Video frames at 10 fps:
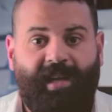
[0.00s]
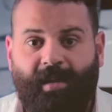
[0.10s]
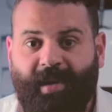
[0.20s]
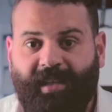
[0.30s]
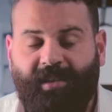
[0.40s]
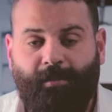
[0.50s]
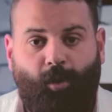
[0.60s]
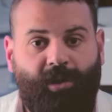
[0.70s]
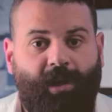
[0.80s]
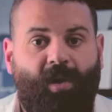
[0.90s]
لا انا
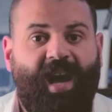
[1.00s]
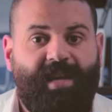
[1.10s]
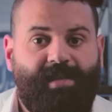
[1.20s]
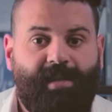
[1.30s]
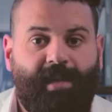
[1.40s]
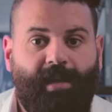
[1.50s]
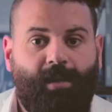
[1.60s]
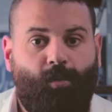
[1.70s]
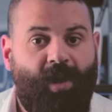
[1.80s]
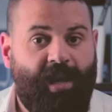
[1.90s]
بقدم محتوى
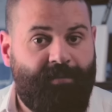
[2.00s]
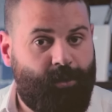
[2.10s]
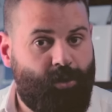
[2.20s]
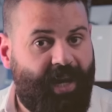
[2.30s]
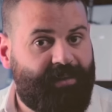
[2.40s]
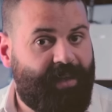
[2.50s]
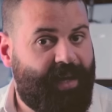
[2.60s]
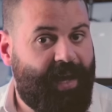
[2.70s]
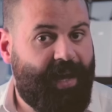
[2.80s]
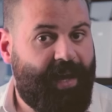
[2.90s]
هزلي ولا الفيديوهات
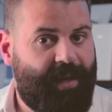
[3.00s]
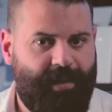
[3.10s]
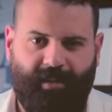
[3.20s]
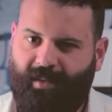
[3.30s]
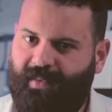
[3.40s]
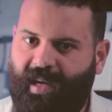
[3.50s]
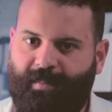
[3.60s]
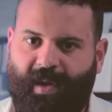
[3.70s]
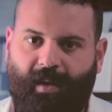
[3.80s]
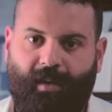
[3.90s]
اياها اللي انت فاهمها